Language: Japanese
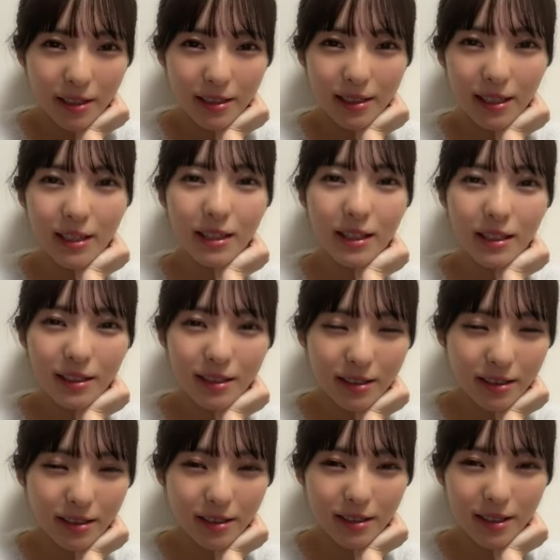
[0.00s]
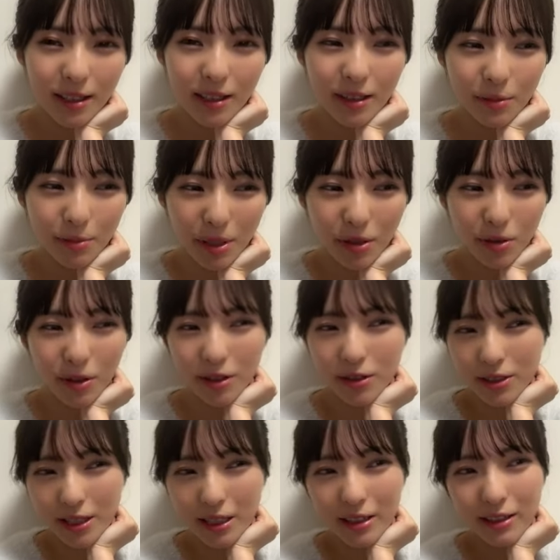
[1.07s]
生誕祭ビンゴや
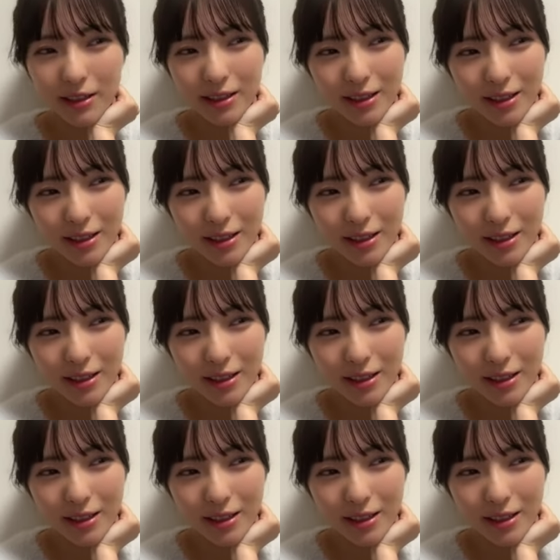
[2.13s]
るじゃん